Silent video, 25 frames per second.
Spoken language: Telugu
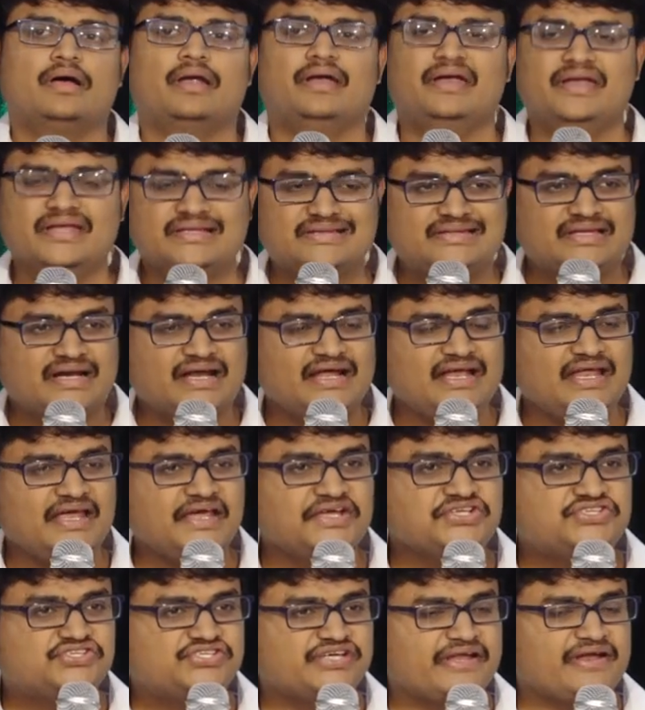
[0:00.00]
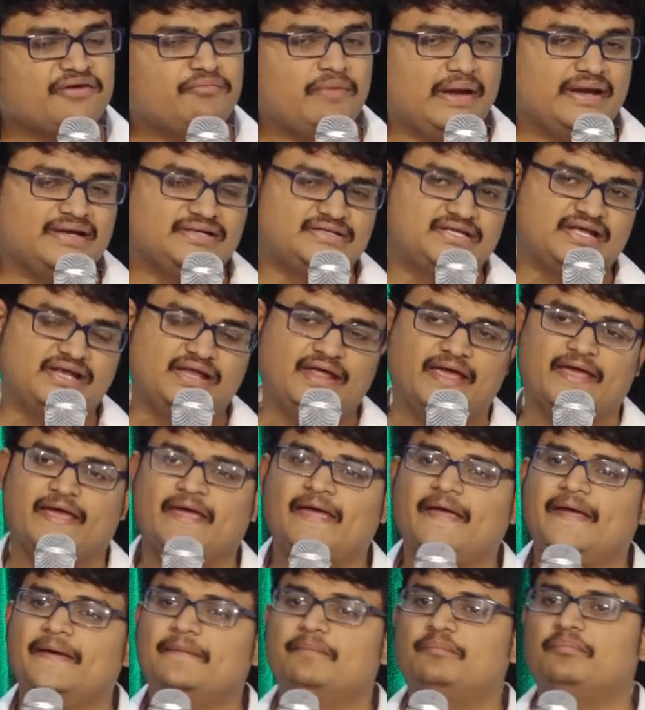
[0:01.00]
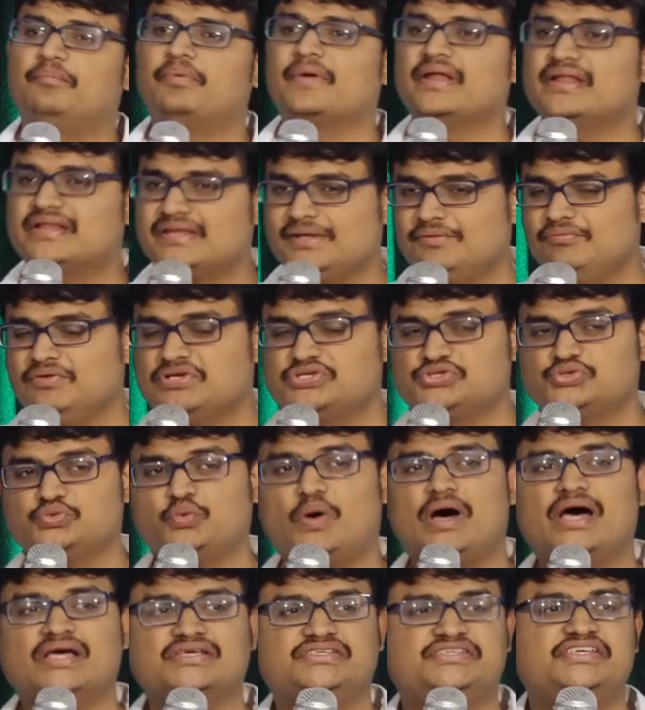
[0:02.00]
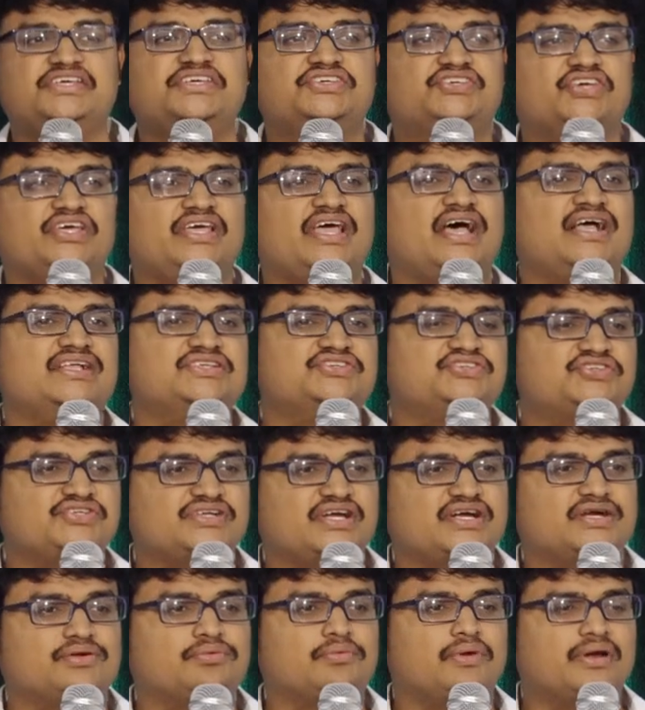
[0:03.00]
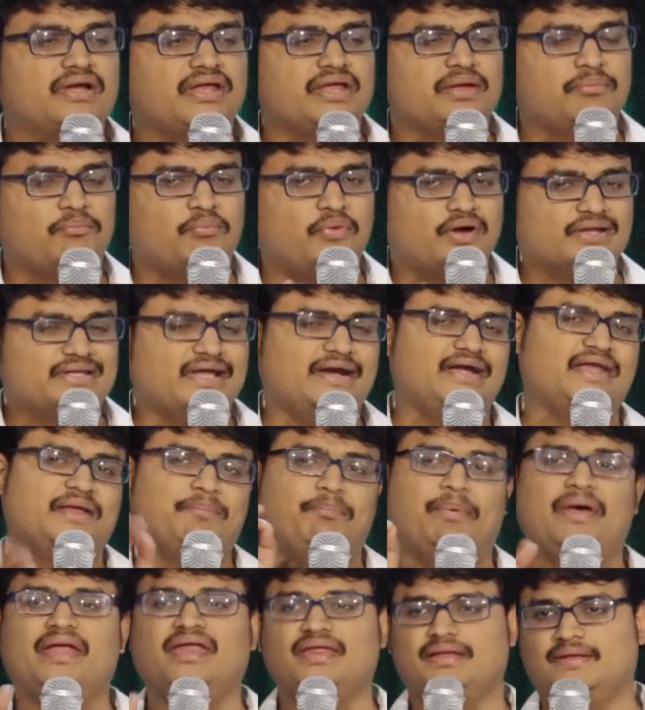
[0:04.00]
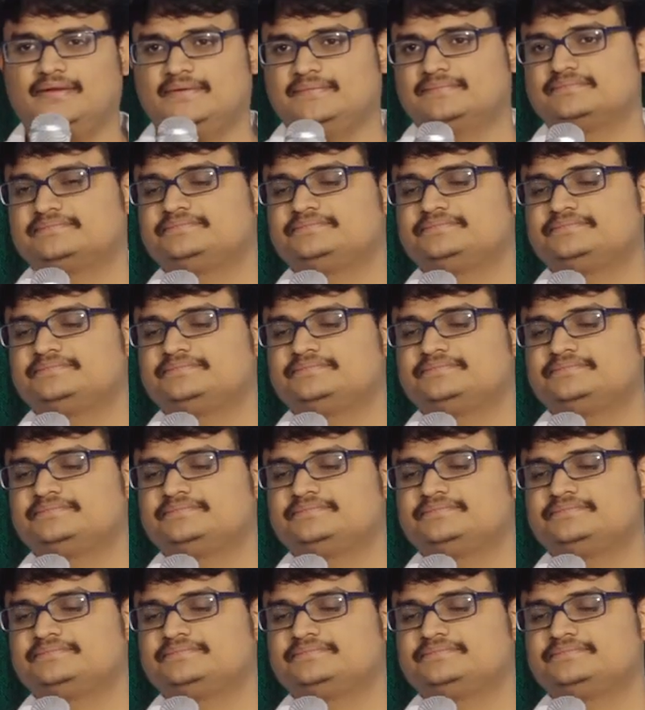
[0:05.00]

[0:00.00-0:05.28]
నిద్రలేచిన వెంటనే ప్రతి విశ్వాసి చేయాల్సినటువంటి మొదటి పనిది